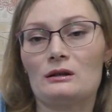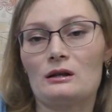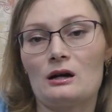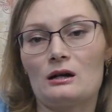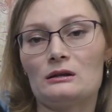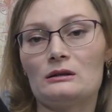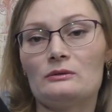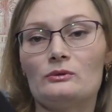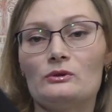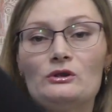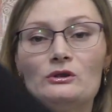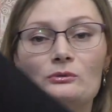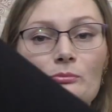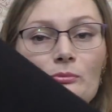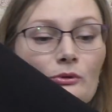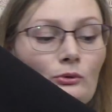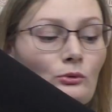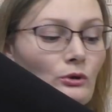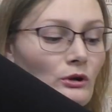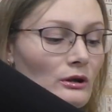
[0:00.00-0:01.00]
заказываю эти
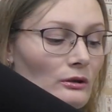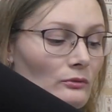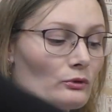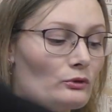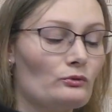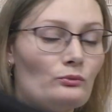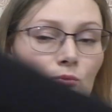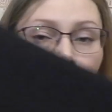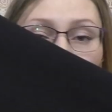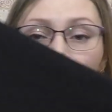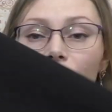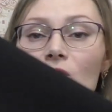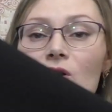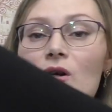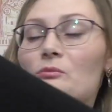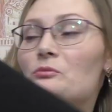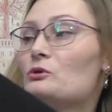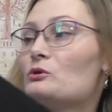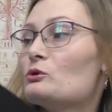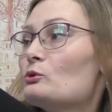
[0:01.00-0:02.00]
брюки. Вот
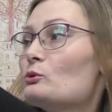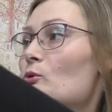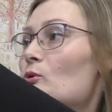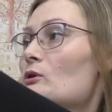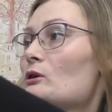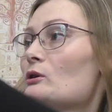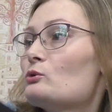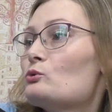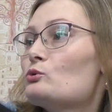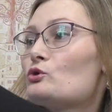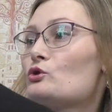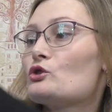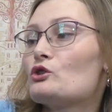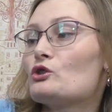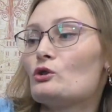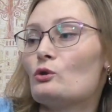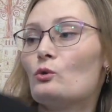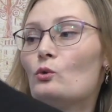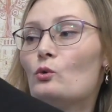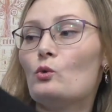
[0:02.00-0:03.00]
рекомендую от
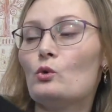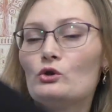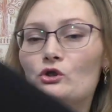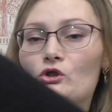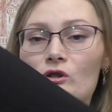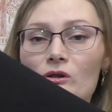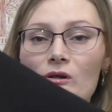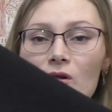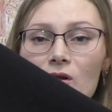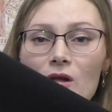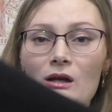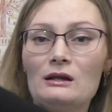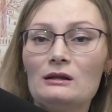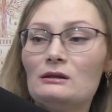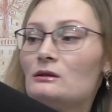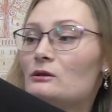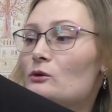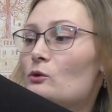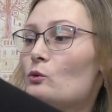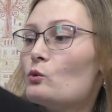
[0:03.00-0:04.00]
души. Очень
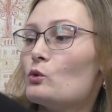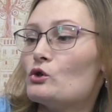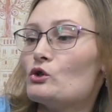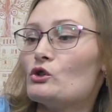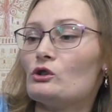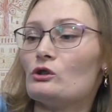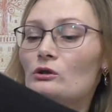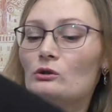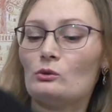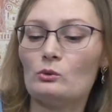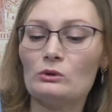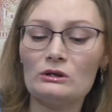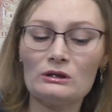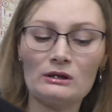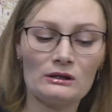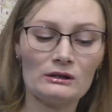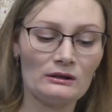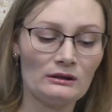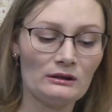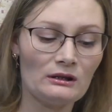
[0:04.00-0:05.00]
классные, очень
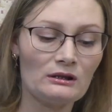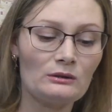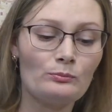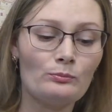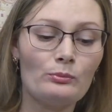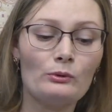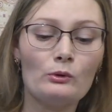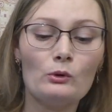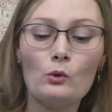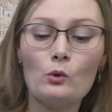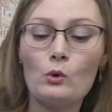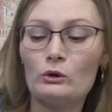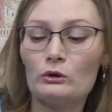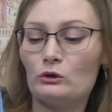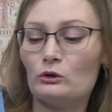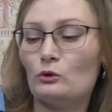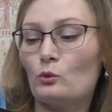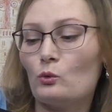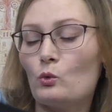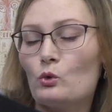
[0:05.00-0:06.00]
носки. Здесь
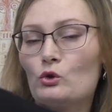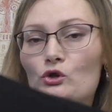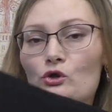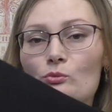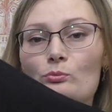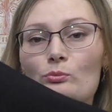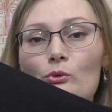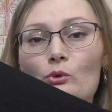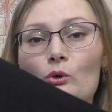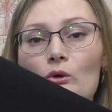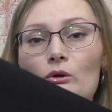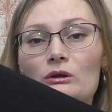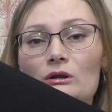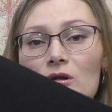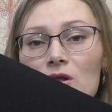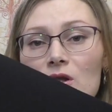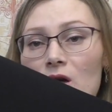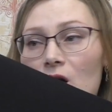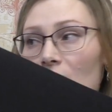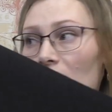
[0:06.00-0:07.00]
плотный, очень
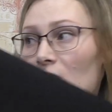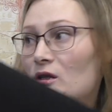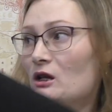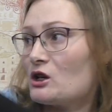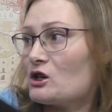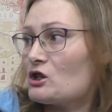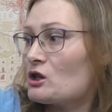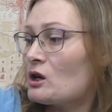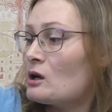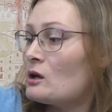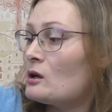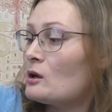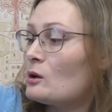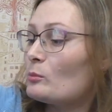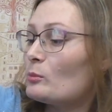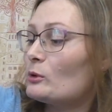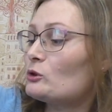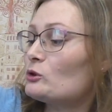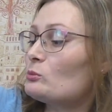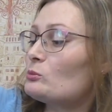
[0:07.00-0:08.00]
плотный трикотаж.
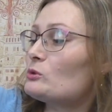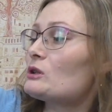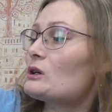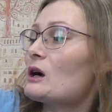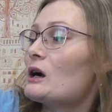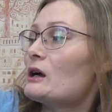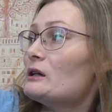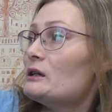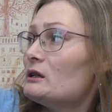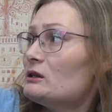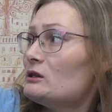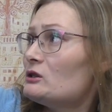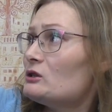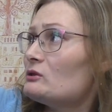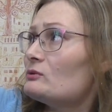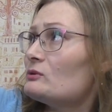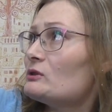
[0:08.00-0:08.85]
Поэтому ни колени не